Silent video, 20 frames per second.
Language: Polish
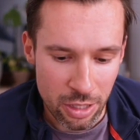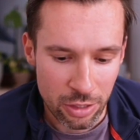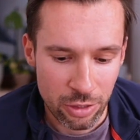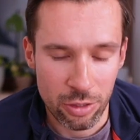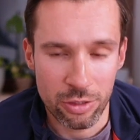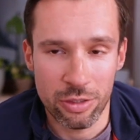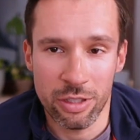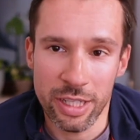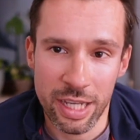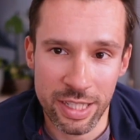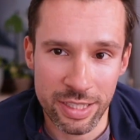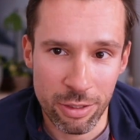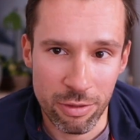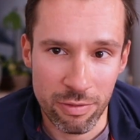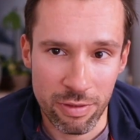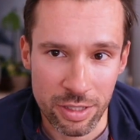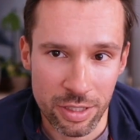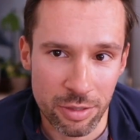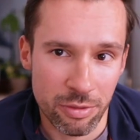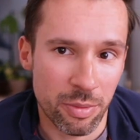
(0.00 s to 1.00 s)
to, co ja
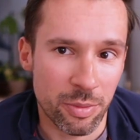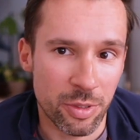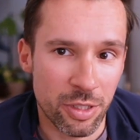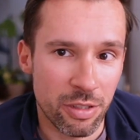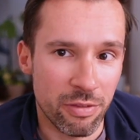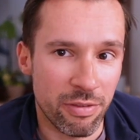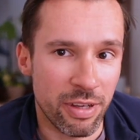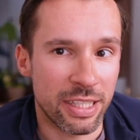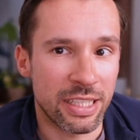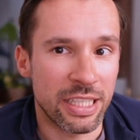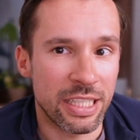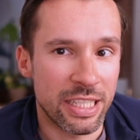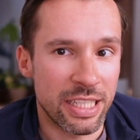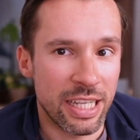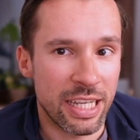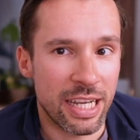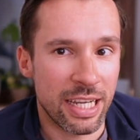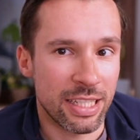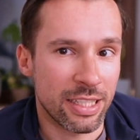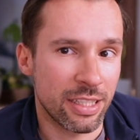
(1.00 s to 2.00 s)
zauważyłem, czyli
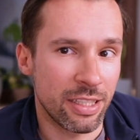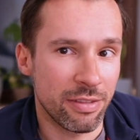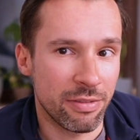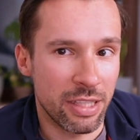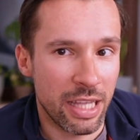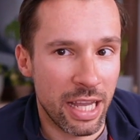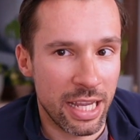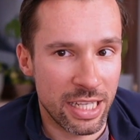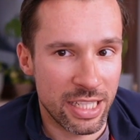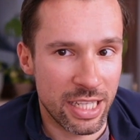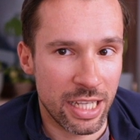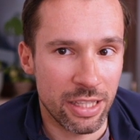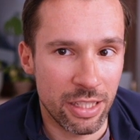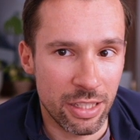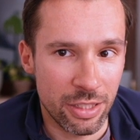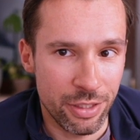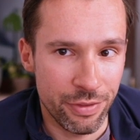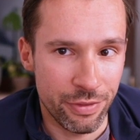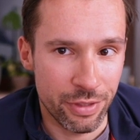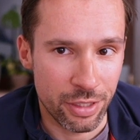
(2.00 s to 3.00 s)
faktycznie kask nie wydaje
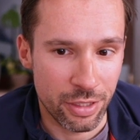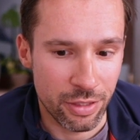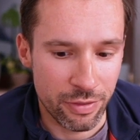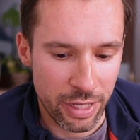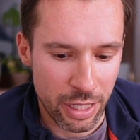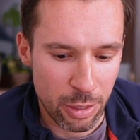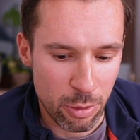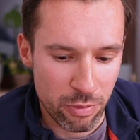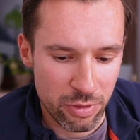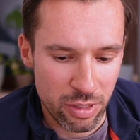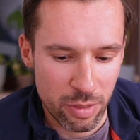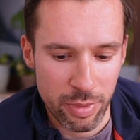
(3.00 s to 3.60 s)
żadnych dziwnych dźwięków,